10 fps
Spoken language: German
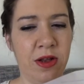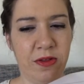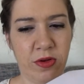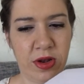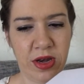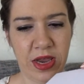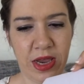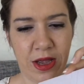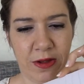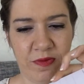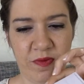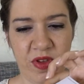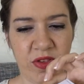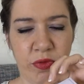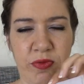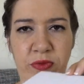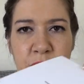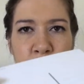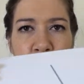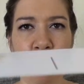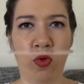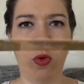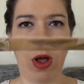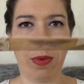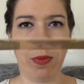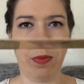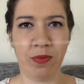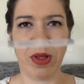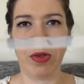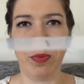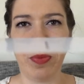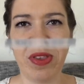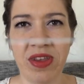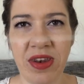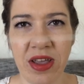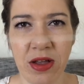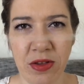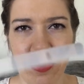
sondern eher wie so ein Foto, aber also ein bisschen dickeres